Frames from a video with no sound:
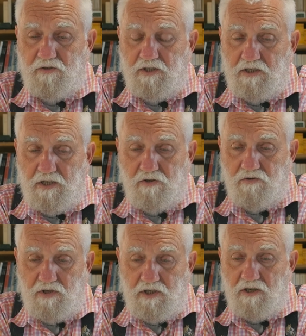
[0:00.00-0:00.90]
aux
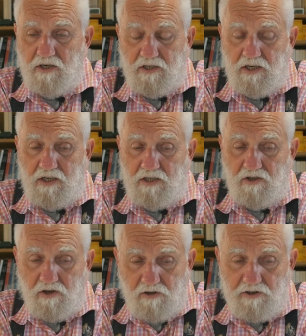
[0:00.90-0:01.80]
États-Unis dans les années
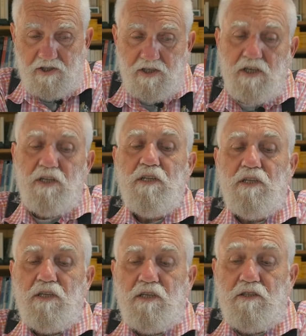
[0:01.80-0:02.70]
30,
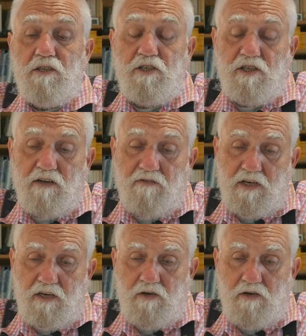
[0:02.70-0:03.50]
déjà avec